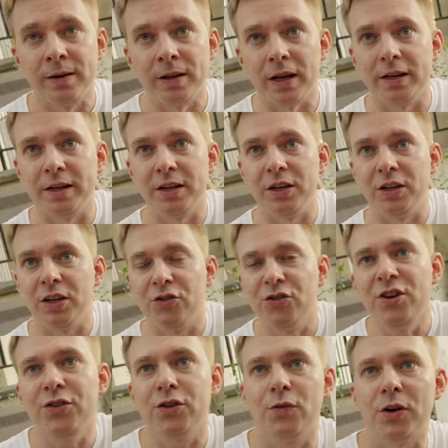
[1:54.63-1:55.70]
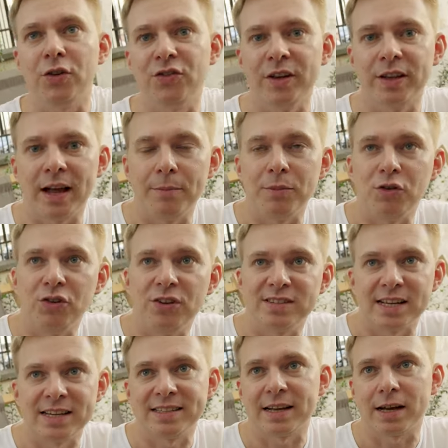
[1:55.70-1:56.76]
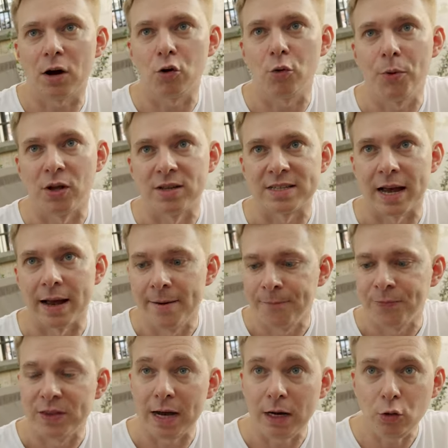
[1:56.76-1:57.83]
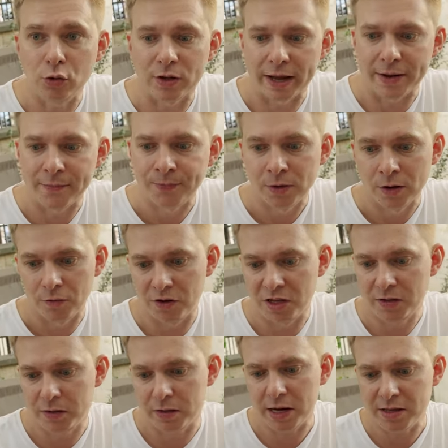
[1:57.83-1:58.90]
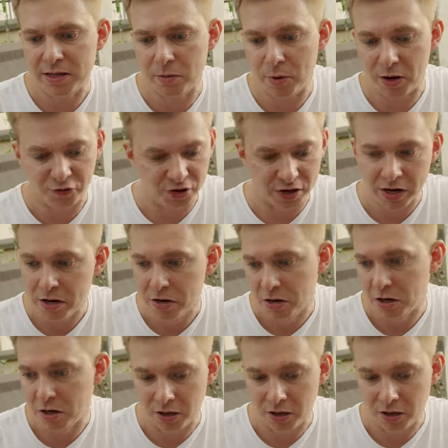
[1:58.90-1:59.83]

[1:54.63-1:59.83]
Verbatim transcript: I nieczęsto właśnie ta mięsista jest taka chrupiąca, jak tutaj. Więc jak najbardziej y,